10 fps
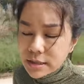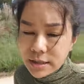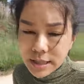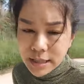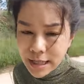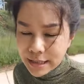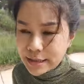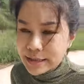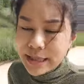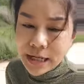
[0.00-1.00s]
เรื่องการ
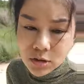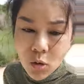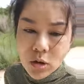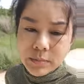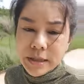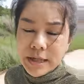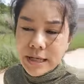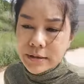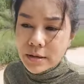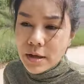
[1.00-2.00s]
รักษาโรคก็เหมือน
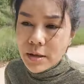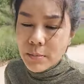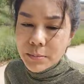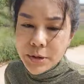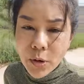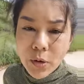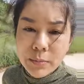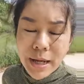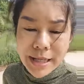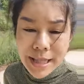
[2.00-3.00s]
กัน โย
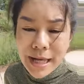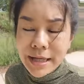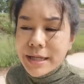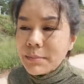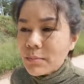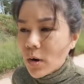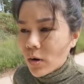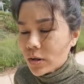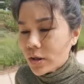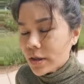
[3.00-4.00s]
นภาระให้กับหมอ
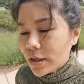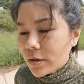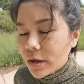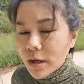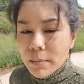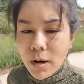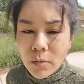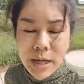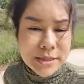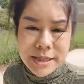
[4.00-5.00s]
เนาะ แล้วก็บอก
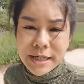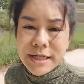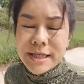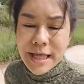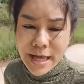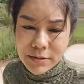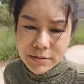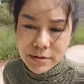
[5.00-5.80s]
ว่าเสียเงินแล้ว